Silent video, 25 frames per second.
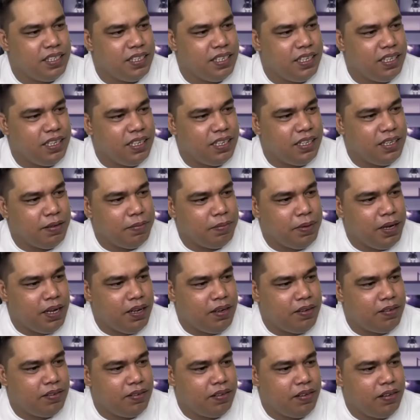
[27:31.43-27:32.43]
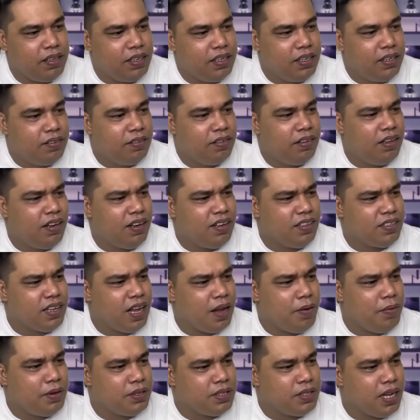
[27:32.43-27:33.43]
Dilima, no? Walang
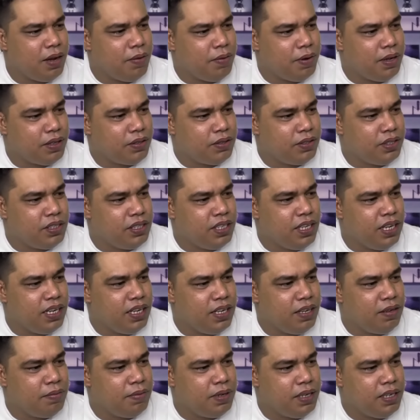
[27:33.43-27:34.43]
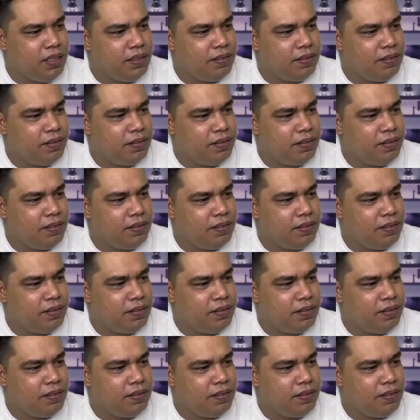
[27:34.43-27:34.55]
kasawa-sawa to si Dilima.